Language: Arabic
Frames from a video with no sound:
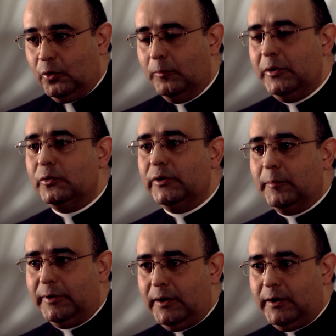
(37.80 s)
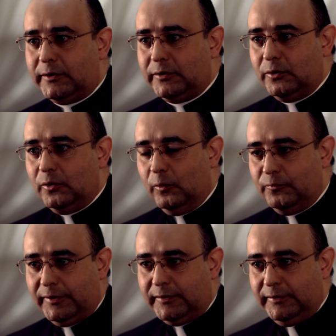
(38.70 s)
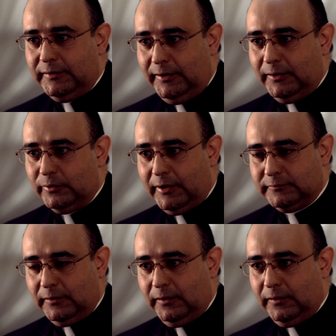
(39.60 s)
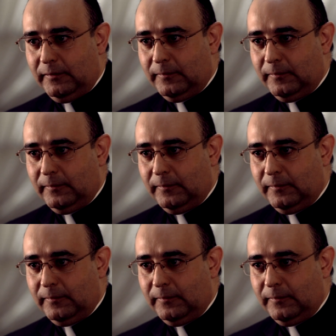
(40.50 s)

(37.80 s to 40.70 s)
ومنهم أبرار ومفكرين حيلهم خطأ